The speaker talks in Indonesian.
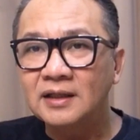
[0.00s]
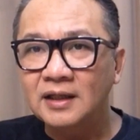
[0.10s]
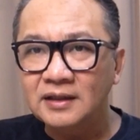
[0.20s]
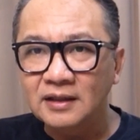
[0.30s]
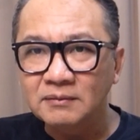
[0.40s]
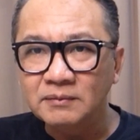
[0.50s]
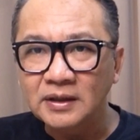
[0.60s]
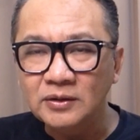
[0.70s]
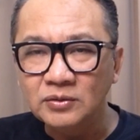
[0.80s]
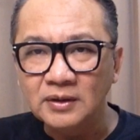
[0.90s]
Nah,
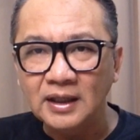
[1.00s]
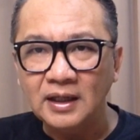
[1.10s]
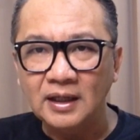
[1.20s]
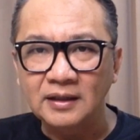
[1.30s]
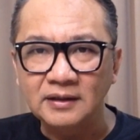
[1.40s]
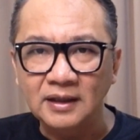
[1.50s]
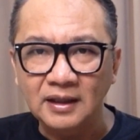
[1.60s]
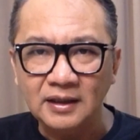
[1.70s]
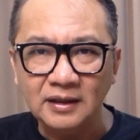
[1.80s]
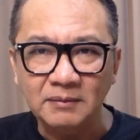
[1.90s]
yang kedua
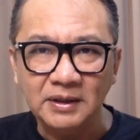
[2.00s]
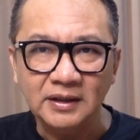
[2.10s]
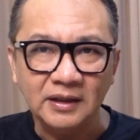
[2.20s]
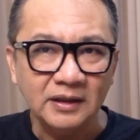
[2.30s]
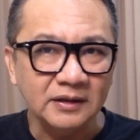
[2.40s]
adalah namanya